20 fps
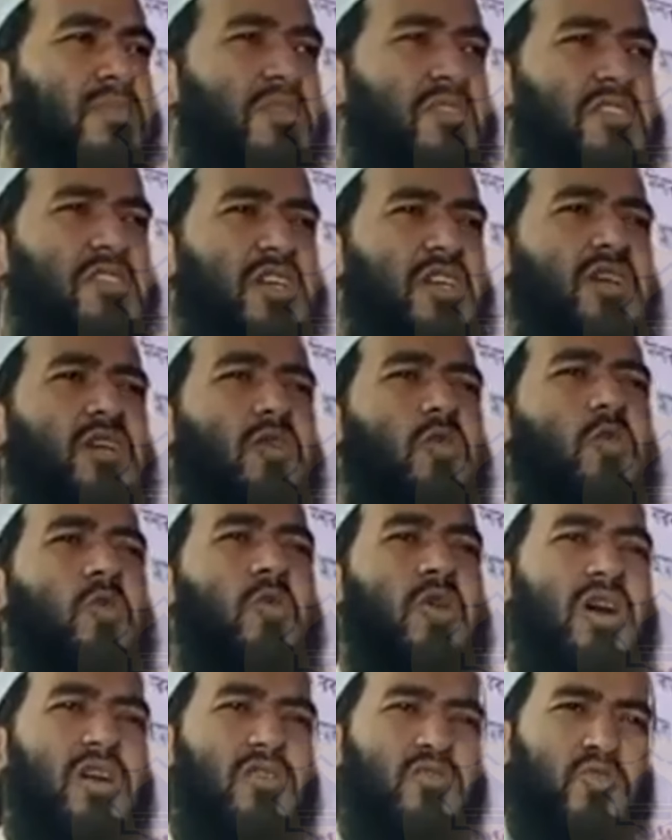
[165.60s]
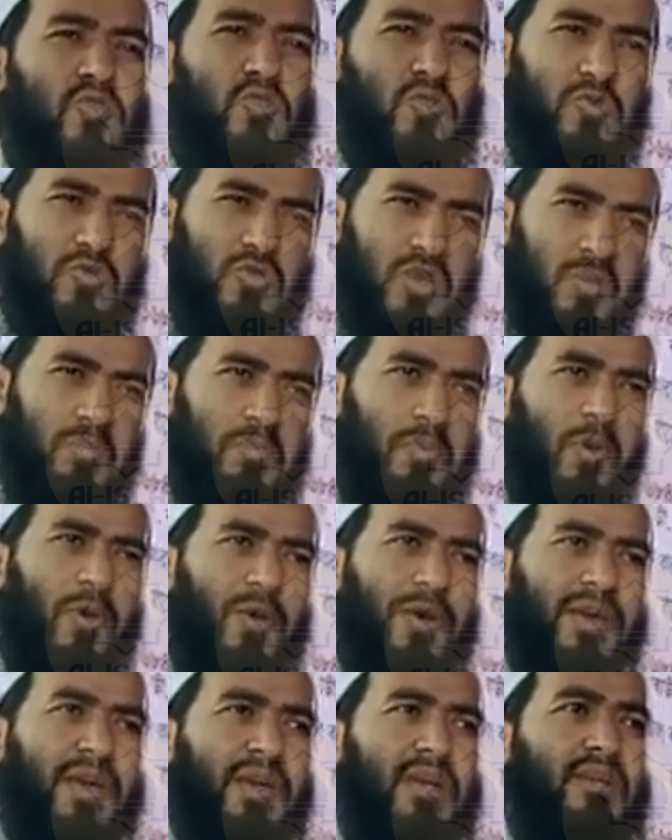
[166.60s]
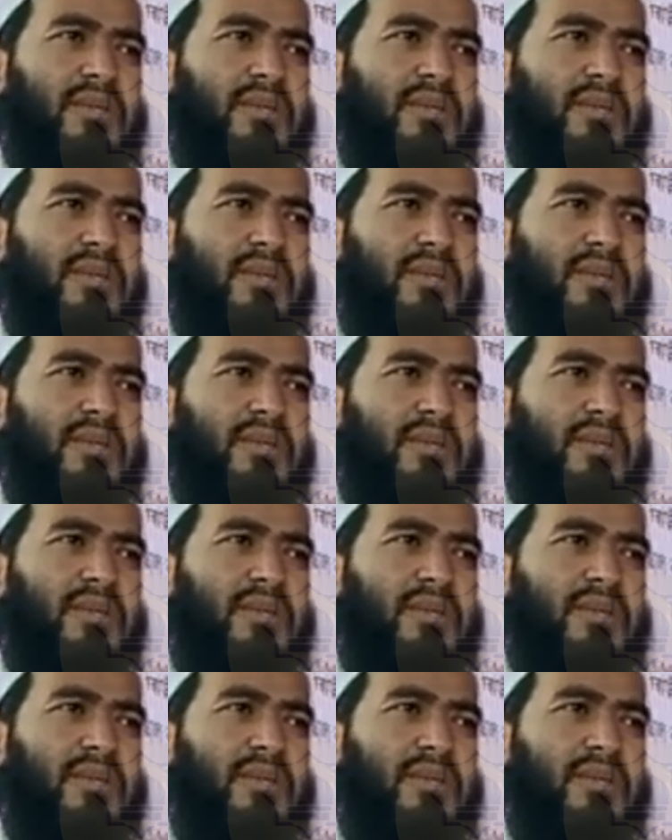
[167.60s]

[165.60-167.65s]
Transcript: যারা কোরআন সুন্না পড়ে